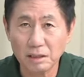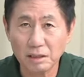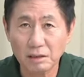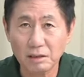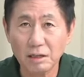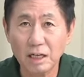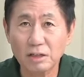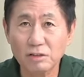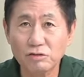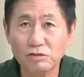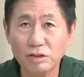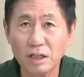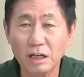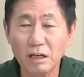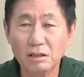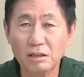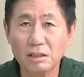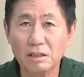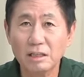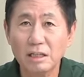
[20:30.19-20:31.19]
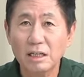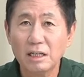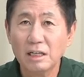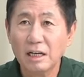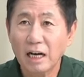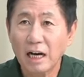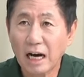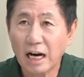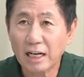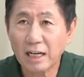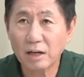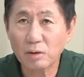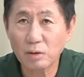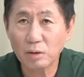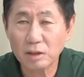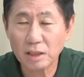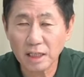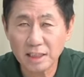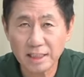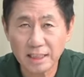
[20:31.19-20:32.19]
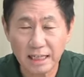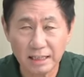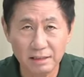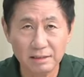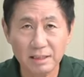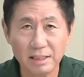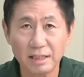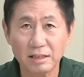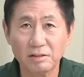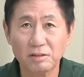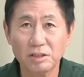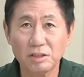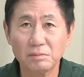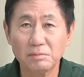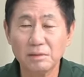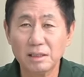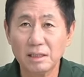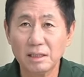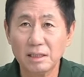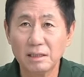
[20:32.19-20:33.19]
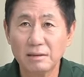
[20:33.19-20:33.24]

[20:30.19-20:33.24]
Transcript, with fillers: 그러나 중요한 것은 아랑곳하지 않는다는 것입니다.